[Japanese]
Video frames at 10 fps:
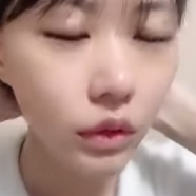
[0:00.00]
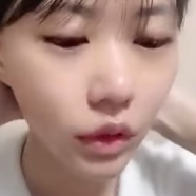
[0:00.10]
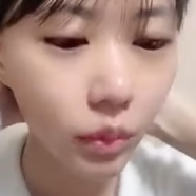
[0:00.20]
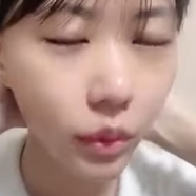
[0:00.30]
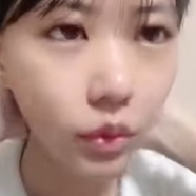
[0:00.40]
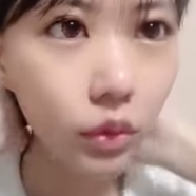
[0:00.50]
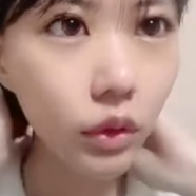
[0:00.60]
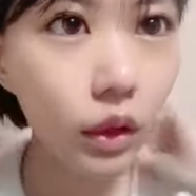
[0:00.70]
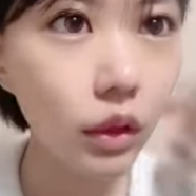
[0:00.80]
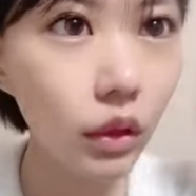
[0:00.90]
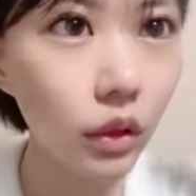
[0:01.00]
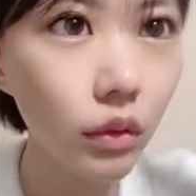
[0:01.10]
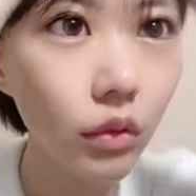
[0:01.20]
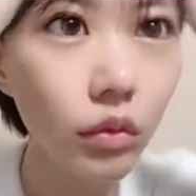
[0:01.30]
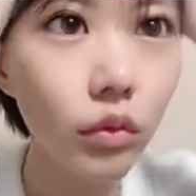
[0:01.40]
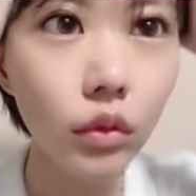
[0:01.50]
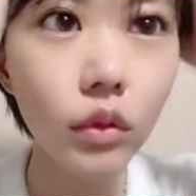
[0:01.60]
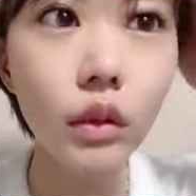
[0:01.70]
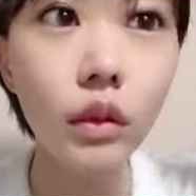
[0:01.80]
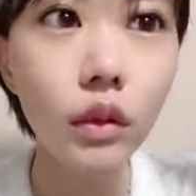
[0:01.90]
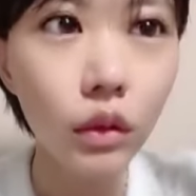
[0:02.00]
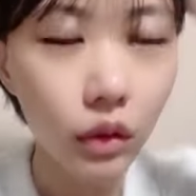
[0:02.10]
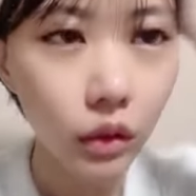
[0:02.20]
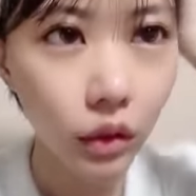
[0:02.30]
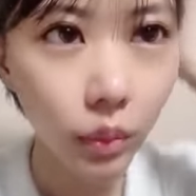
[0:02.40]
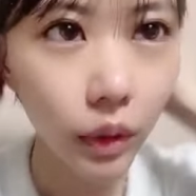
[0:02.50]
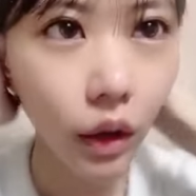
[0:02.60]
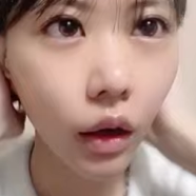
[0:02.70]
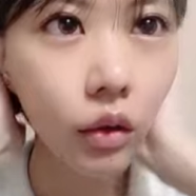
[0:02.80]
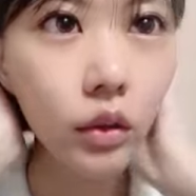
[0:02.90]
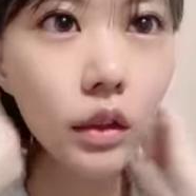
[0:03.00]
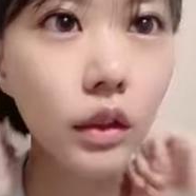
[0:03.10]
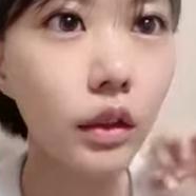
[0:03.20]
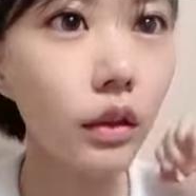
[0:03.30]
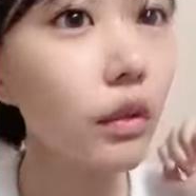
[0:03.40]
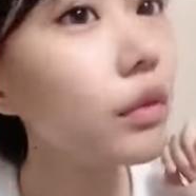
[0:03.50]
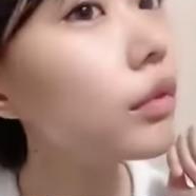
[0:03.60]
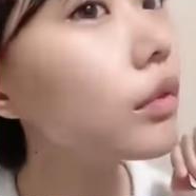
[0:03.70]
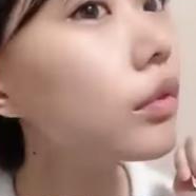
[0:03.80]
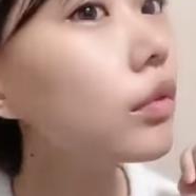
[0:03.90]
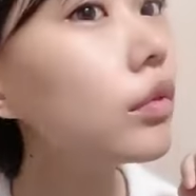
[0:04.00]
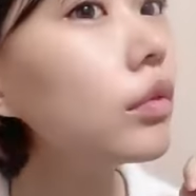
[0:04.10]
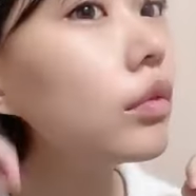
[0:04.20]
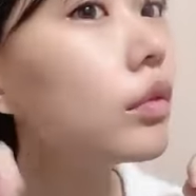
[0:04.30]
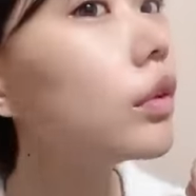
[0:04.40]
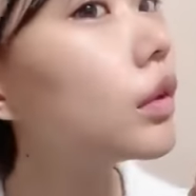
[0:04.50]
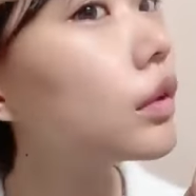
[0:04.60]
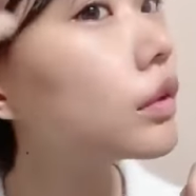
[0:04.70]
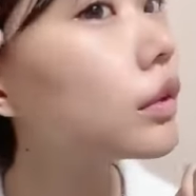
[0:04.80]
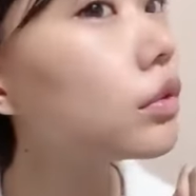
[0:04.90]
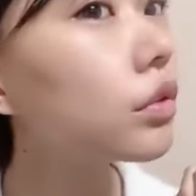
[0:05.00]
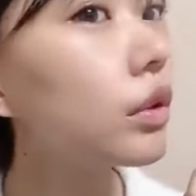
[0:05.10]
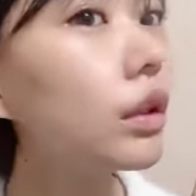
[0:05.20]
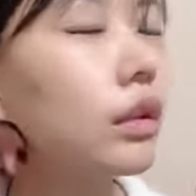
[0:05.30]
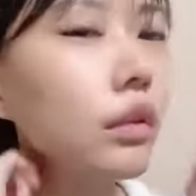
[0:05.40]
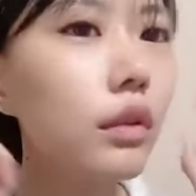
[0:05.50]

サラピに送ったらサラピあ歩いてきて一緒に